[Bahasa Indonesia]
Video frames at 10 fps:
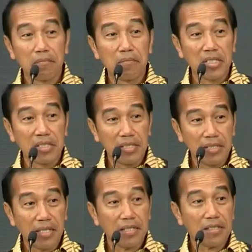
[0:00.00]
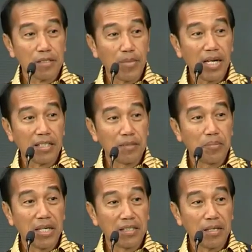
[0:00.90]
Mestinya semakin
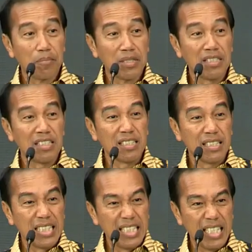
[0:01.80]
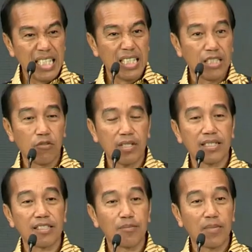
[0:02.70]
banyak penyedia itu
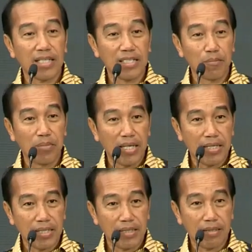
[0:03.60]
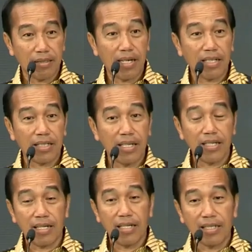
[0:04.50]
akan semakin baik karena
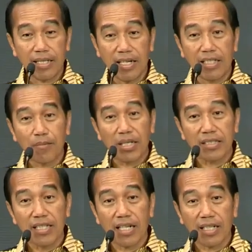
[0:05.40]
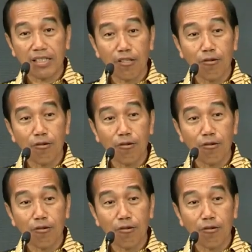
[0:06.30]
harganya pasti akan